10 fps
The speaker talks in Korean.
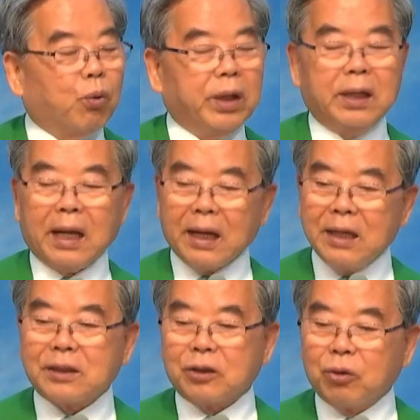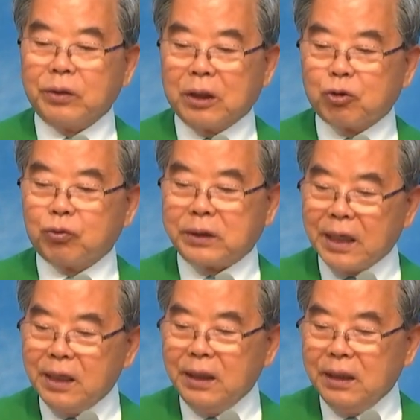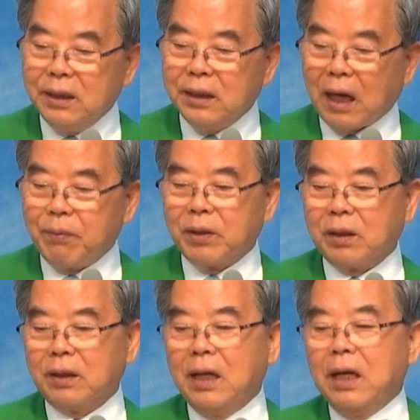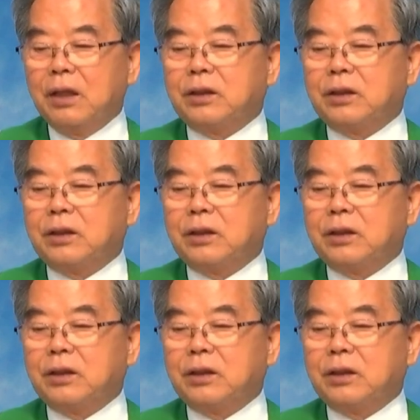우리나라에서도 예수쟁이 하면은